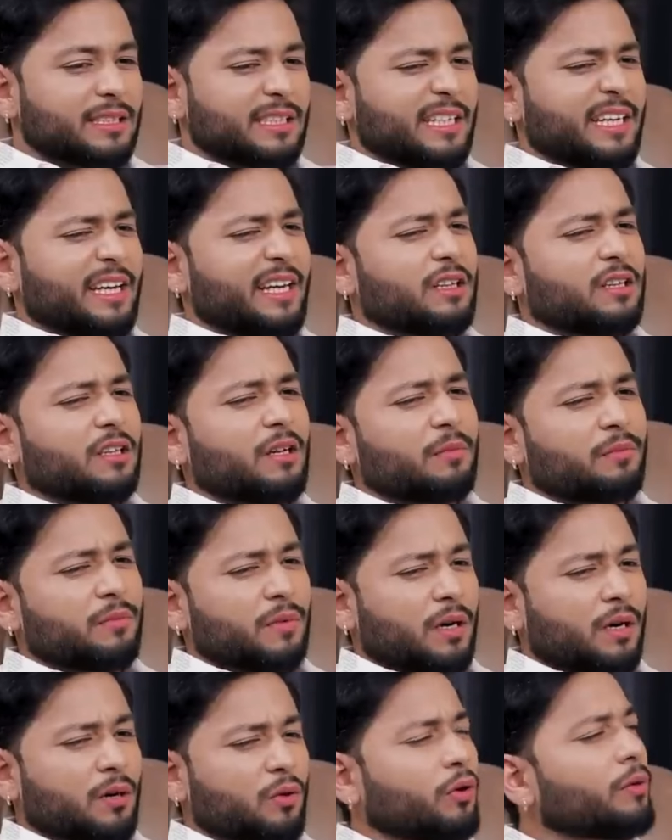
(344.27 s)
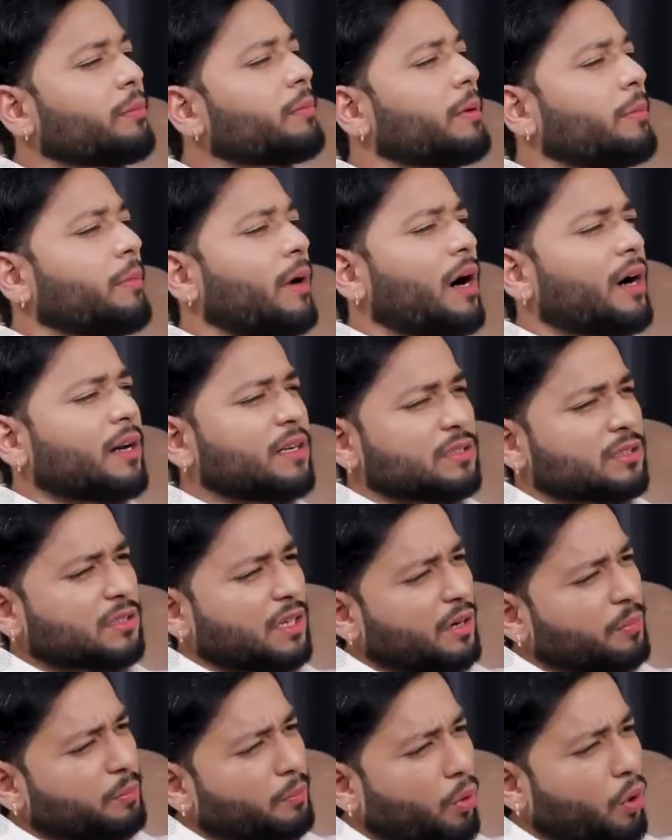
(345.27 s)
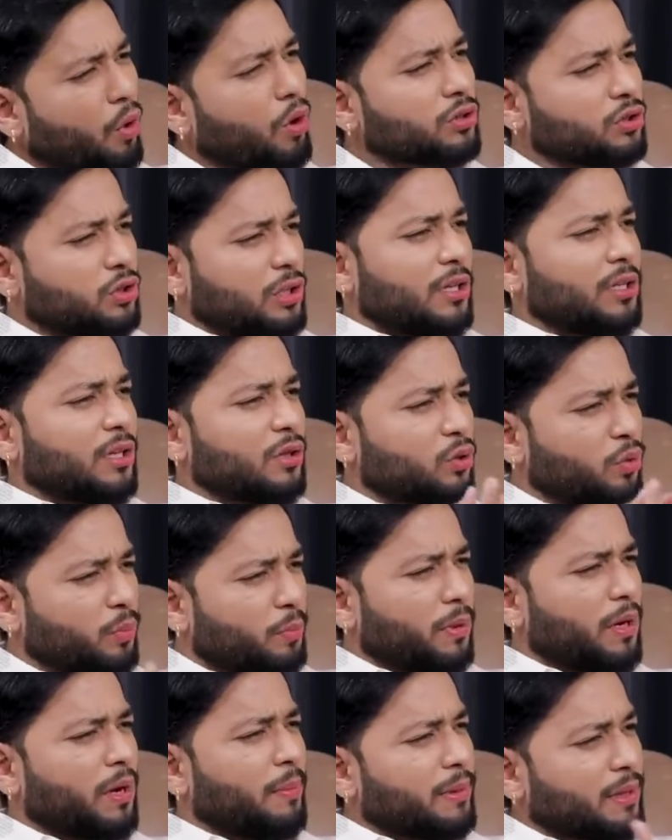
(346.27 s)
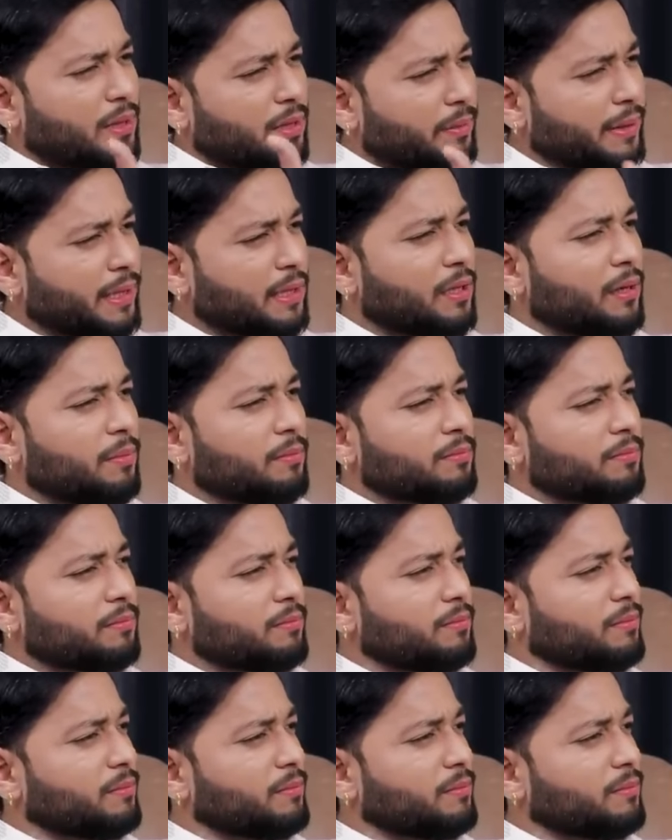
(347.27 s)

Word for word: जैसे कि एकदम आ, कोई बीमार इंसान बहुत ज़्यादा दुबला मतलब एकदम